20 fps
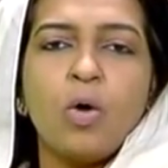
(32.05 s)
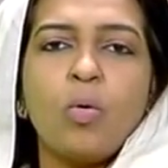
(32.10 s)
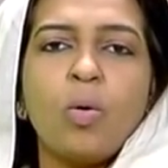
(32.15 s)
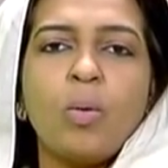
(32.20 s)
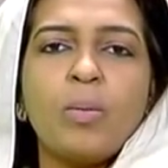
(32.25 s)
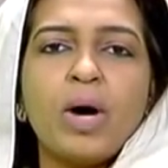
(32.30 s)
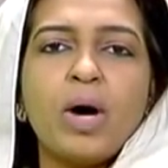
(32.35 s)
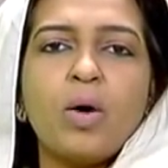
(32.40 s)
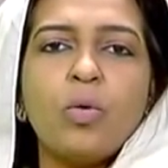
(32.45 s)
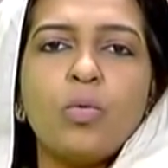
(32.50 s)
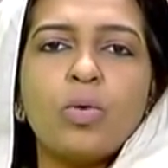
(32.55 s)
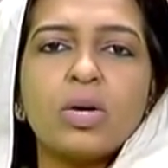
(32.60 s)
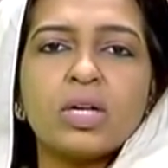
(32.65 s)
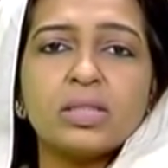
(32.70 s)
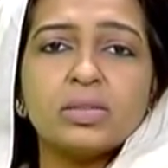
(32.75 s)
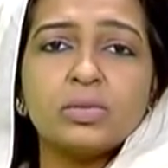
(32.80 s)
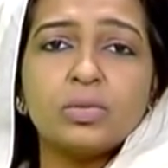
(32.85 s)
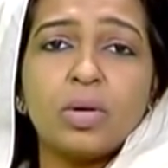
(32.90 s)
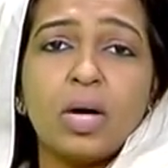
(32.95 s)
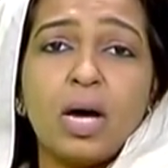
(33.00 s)
وما هو
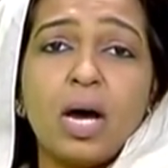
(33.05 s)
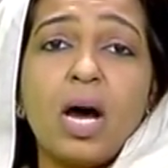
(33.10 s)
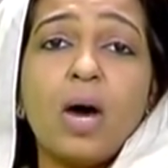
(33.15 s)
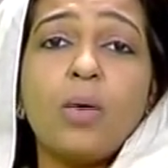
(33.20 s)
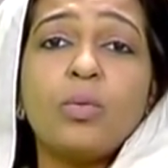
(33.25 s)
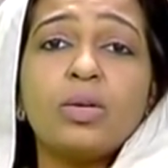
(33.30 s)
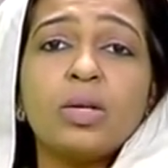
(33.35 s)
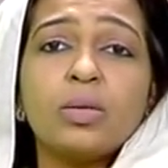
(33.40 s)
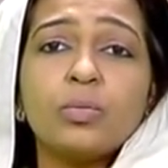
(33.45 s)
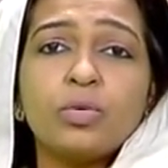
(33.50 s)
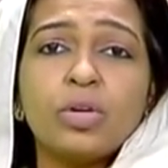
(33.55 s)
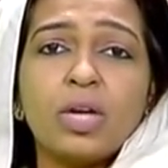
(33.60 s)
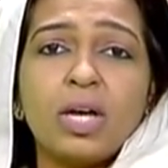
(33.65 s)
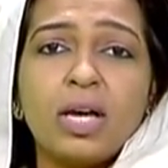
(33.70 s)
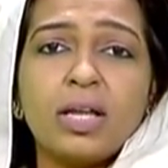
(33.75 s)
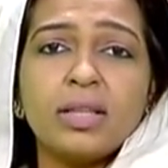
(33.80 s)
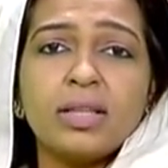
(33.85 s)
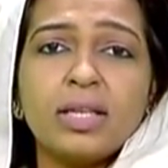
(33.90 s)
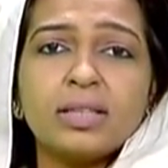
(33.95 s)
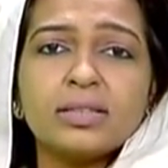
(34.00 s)
ردها حول
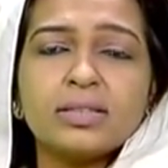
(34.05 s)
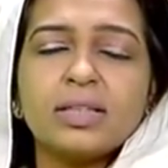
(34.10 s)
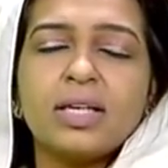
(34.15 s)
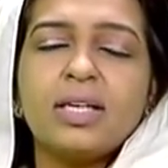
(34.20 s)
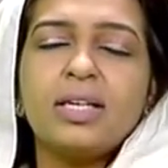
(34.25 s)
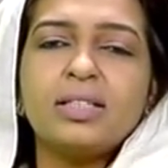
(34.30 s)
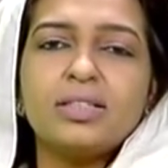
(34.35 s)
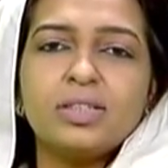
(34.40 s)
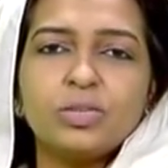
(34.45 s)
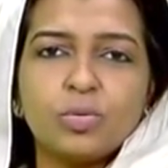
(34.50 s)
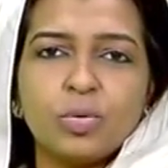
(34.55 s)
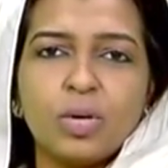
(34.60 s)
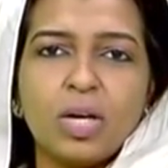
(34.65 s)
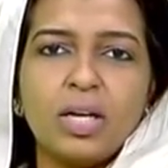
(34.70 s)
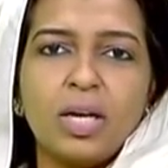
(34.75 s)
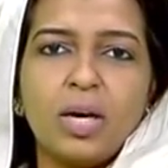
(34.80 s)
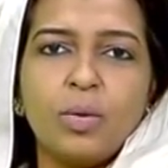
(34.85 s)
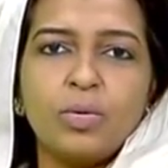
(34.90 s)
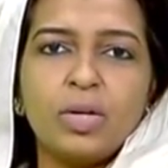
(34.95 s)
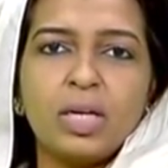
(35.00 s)
الملاحظات التي
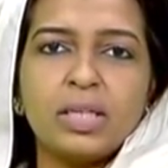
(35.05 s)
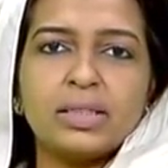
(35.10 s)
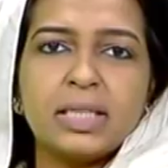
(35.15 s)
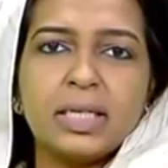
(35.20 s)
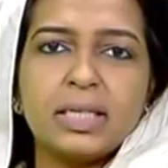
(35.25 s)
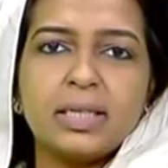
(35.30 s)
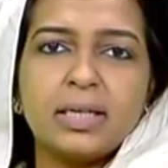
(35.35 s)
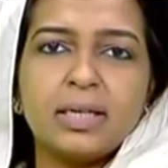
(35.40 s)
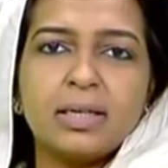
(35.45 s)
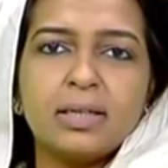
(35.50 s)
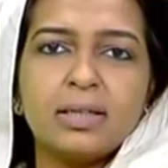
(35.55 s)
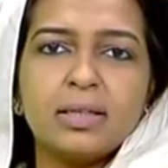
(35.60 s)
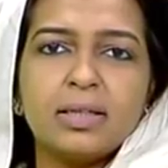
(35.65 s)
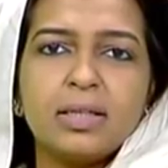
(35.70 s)
تقال حول أدائها؟